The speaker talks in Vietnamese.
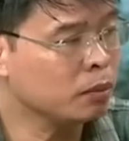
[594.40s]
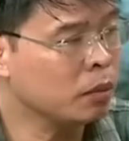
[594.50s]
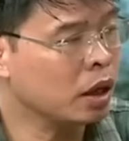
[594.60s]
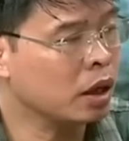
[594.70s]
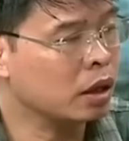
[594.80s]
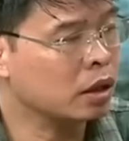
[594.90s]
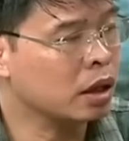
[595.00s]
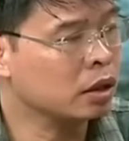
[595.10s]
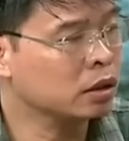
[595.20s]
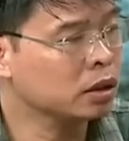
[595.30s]
mà
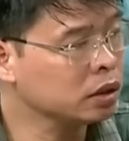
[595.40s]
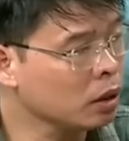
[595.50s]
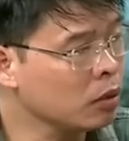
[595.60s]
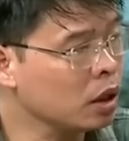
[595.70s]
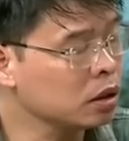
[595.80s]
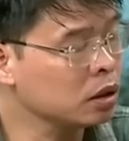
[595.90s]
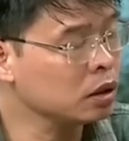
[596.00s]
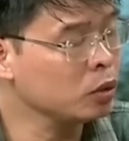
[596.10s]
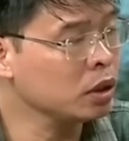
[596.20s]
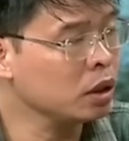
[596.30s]
đang sinh sống ở những
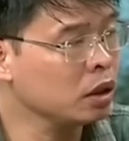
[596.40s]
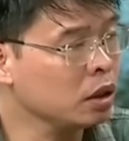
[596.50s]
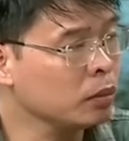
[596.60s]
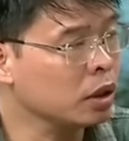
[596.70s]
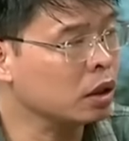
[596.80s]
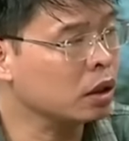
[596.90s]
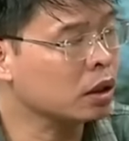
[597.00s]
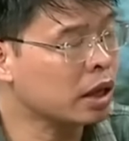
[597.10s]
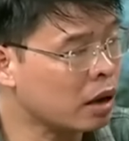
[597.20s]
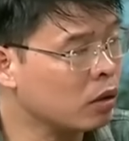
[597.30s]
cái nguy cơ mà
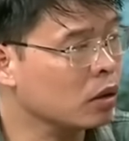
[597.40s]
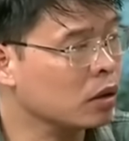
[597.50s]
cao